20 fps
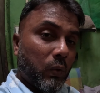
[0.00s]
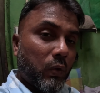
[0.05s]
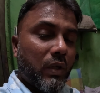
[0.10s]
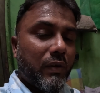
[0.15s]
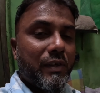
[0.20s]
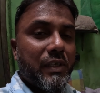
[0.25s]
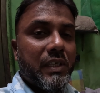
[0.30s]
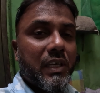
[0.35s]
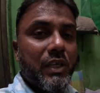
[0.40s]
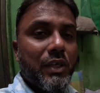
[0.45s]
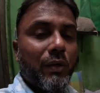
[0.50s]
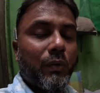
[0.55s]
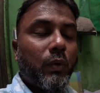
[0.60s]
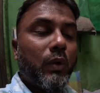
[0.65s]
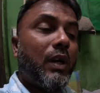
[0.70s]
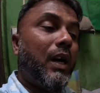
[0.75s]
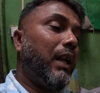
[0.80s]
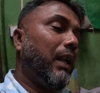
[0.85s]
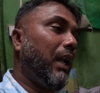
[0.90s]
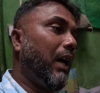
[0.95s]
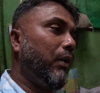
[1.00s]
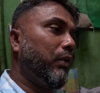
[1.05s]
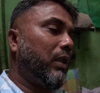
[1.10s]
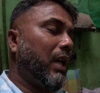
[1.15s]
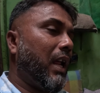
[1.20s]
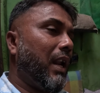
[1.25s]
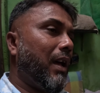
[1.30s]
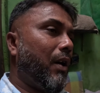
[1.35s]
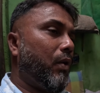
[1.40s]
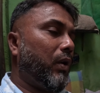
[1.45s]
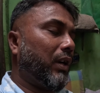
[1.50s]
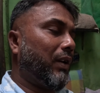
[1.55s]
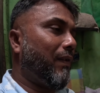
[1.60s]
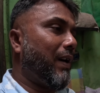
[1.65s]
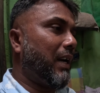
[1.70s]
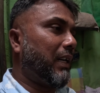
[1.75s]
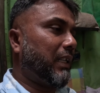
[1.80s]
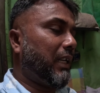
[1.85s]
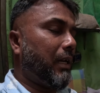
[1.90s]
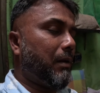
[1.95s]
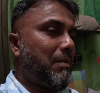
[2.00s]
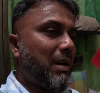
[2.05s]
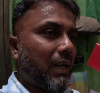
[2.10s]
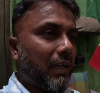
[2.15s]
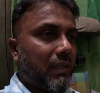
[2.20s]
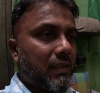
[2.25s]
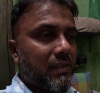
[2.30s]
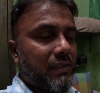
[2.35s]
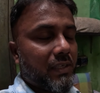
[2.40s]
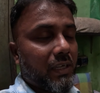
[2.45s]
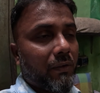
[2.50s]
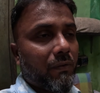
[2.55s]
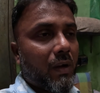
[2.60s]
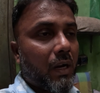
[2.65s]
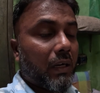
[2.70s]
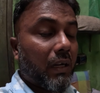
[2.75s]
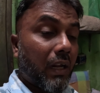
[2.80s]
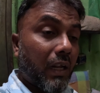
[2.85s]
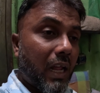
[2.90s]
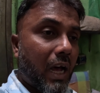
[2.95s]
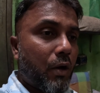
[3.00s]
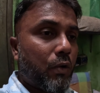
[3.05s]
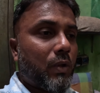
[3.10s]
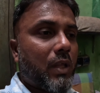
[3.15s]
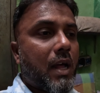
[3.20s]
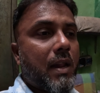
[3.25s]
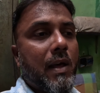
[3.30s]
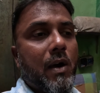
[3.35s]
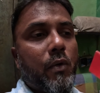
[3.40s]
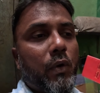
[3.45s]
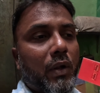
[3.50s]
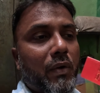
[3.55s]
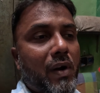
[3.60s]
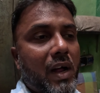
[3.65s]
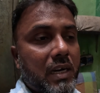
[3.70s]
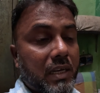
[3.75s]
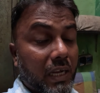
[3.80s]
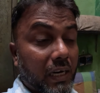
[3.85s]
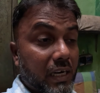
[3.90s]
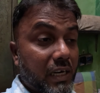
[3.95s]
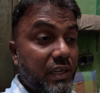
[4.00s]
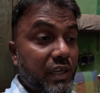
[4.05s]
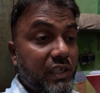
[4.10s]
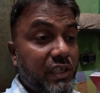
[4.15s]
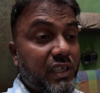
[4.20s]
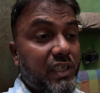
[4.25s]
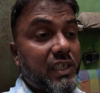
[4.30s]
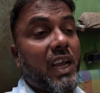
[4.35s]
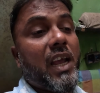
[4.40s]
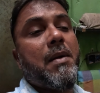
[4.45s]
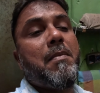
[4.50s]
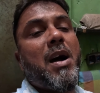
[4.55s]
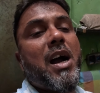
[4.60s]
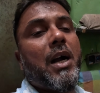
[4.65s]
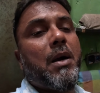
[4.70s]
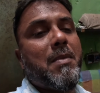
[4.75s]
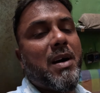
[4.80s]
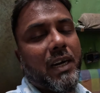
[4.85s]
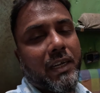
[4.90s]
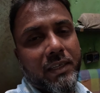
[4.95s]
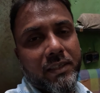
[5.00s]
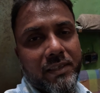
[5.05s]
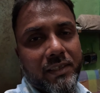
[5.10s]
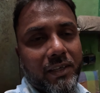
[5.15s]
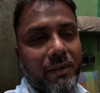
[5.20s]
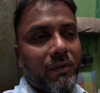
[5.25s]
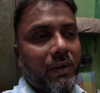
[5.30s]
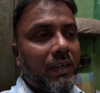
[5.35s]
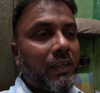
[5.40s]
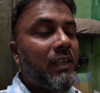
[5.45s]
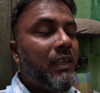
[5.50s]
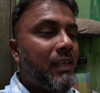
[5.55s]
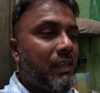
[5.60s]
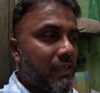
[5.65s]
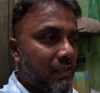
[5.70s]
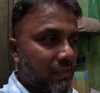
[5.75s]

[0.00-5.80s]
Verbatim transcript: உதவி செஞ்சு கொடுங்க அல்லாஹ் தாலா அவங்களோட வாழ்க்கையில் பறக்கத்து செய்வான் அல்லாஹ் தாலா அவங்களோட வாழ்க்கையில் நிச்சயமாக பறக்கத்து செய்வான்